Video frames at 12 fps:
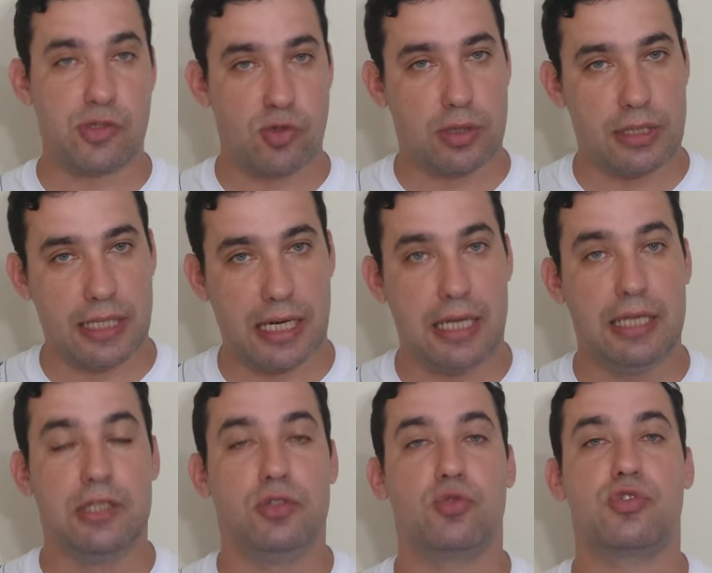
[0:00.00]
É só
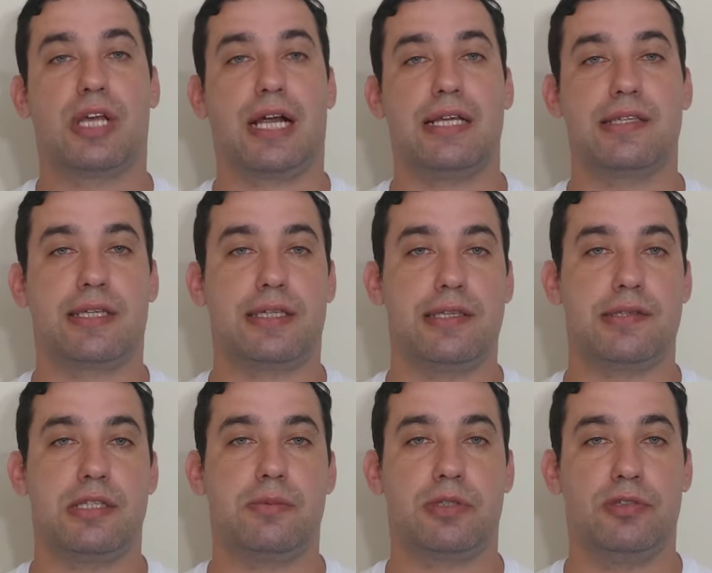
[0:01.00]
clicar nos cards aqui em
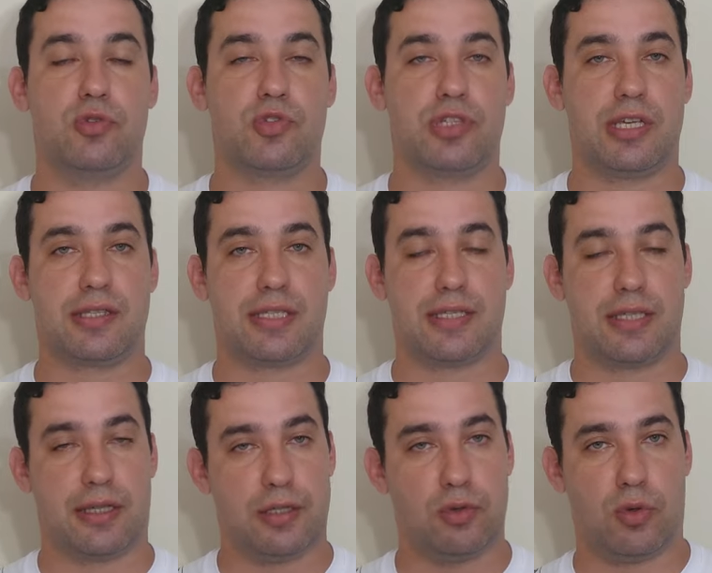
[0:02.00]
cima que você
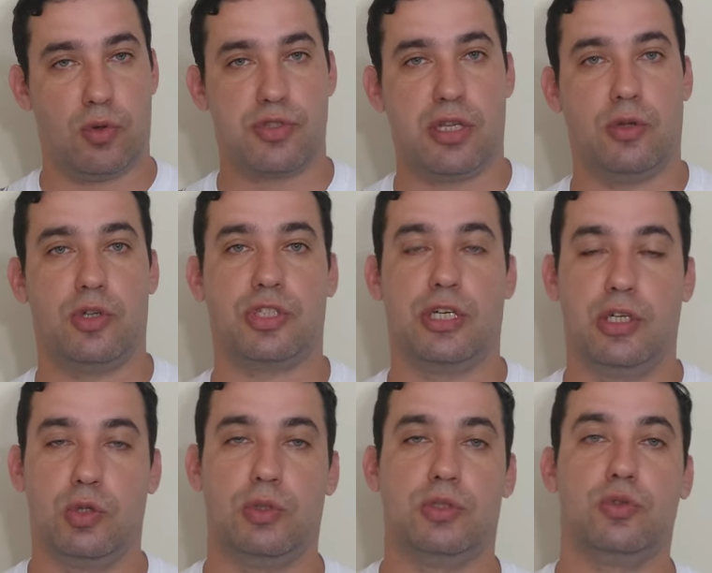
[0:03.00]
acessa tanto a nossa loja
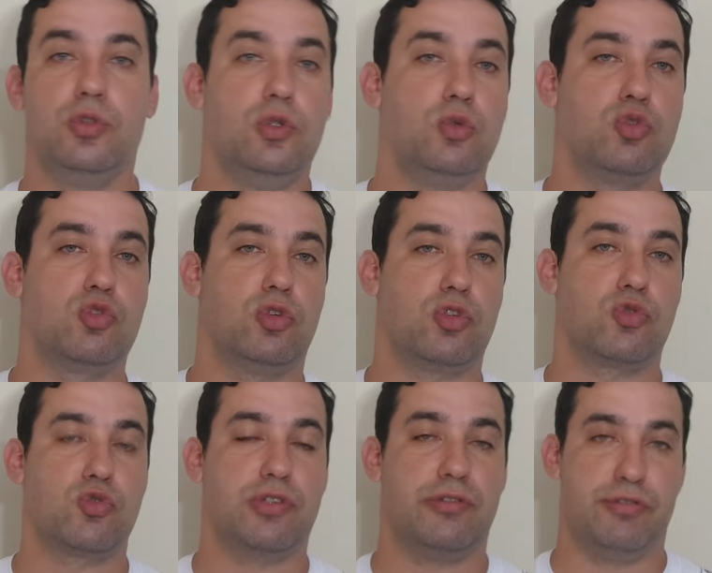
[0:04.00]
quanto os
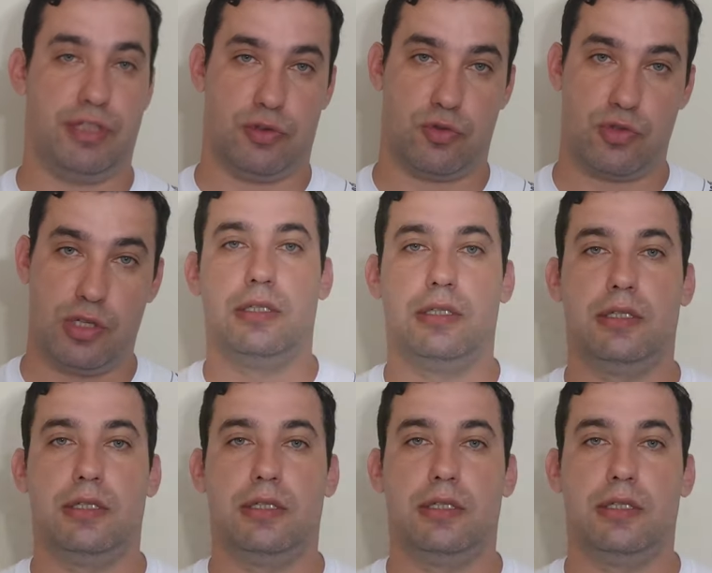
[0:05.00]
nossos eventos.